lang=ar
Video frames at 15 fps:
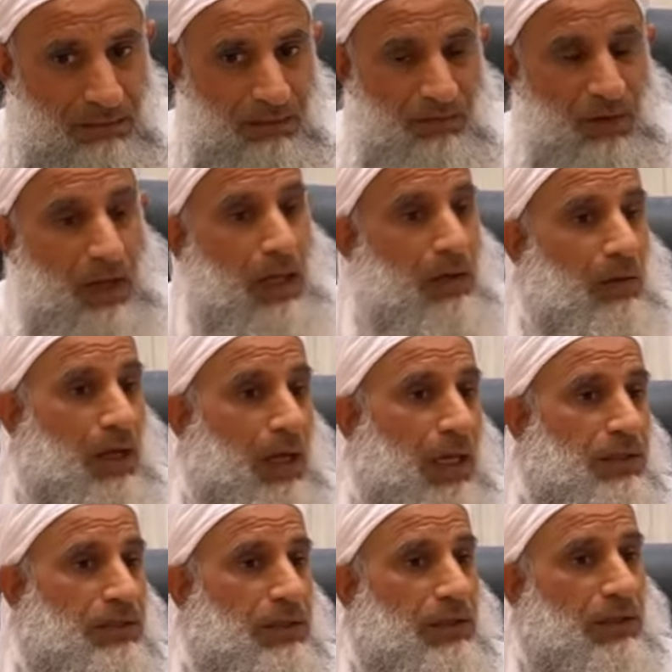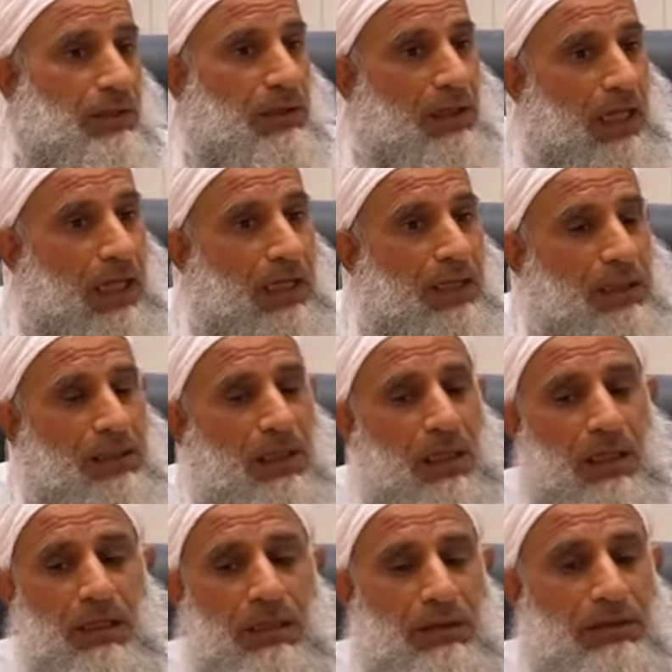فقالوا خلاص الآن إداريا